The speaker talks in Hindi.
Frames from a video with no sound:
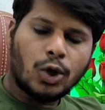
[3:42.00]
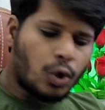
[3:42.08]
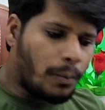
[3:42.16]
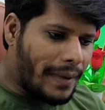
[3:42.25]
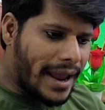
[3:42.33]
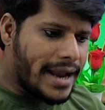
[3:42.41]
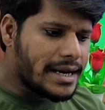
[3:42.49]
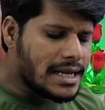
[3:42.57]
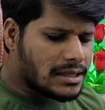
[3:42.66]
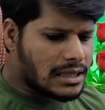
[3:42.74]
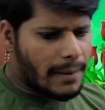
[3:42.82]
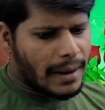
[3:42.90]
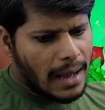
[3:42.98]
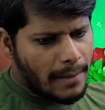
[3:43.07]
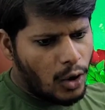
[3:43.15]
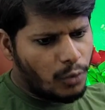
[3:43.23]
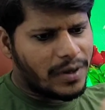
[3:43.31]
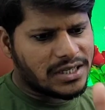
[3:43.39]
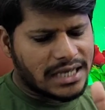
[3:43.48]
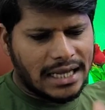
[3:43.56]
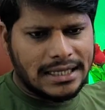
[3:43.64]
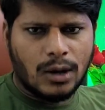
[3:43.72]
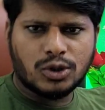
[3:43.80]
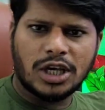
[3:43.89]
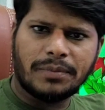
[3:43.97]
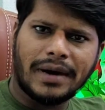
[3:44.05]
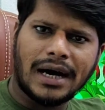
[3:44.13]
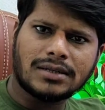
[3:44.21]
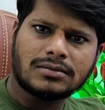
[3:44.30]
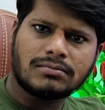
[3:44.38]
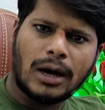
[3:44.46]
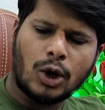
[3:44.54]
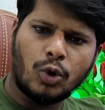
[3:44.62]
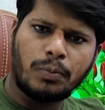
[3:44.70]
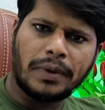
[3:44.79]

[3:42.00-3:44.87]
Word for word: तो बैंक ने इतना बड़ा अमाउंट फंसा दिया उसके पास मान लो